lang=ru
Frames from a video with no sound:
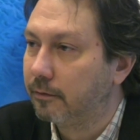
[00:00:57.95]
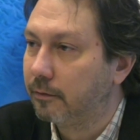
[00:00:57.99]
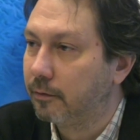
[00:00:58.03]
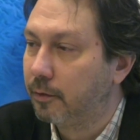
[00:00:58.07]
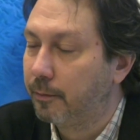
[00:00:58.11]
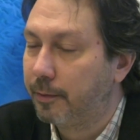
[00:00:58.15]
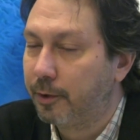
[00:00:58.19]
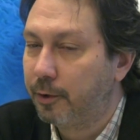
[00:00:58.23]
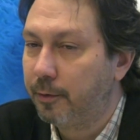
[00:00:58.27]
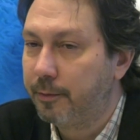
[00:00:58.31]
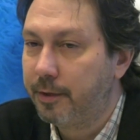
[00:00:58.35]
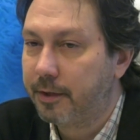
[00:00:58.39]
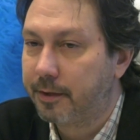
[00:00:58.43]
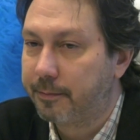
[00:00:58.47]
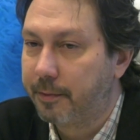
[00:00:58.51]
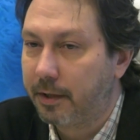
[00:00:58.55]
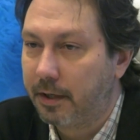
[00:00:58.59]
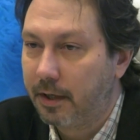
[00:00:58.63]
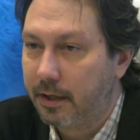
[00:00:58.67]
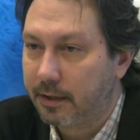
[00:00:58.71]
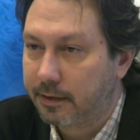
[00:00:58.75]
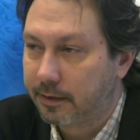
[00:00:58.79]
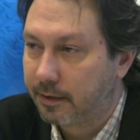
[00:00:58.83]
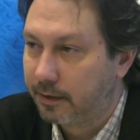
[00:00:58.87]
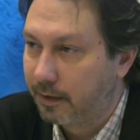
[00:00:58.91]
но потом не
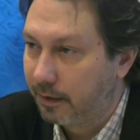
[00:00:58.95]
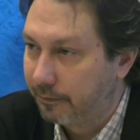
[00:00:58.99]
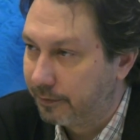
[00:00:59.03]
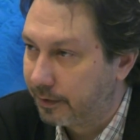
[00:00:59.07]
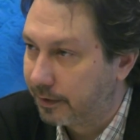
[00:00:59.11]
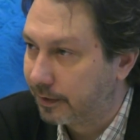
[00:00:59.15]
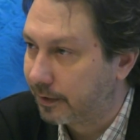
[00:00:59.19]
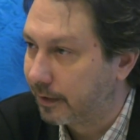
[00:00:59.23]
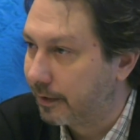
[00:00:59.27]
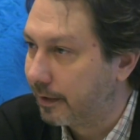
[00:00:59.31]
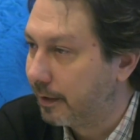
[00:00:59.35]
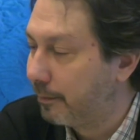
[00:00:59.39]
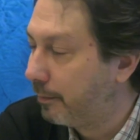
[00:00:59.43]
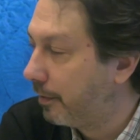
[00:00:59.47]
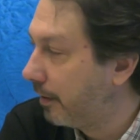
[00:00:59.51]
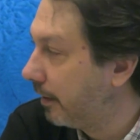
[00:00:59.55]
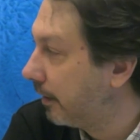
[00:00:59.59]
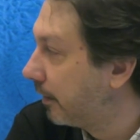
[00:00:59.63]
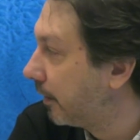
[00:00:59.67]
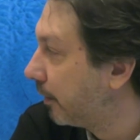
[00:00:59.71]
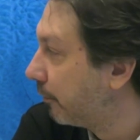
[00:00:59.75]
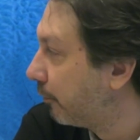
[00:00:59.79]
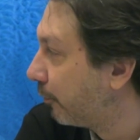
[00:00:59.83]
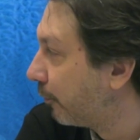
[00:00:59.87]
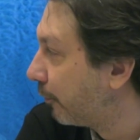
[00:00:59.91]
смогли остановиться. И
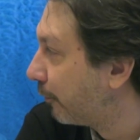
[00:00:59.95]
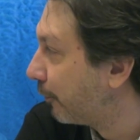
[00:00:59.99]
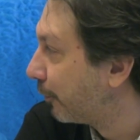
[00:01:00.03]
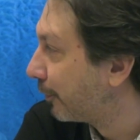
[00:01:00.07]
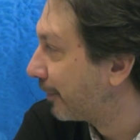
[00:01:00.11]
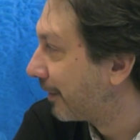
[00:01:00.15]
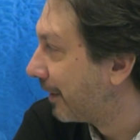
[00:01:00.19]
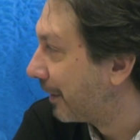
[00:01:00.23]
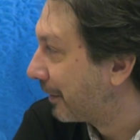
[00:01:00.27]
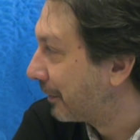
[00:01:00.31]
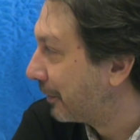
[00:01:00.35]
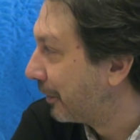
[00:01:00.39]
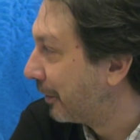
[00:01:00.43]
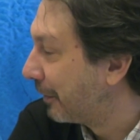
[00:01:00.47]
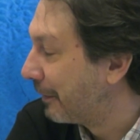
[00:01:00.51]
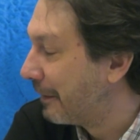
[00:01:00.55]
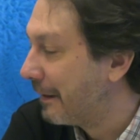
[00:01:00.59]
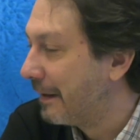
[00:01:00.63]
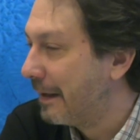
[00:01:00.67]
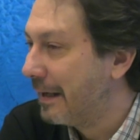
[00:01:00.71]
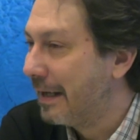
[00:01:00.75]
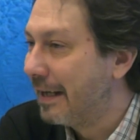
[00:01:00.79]
поэтому вот как-то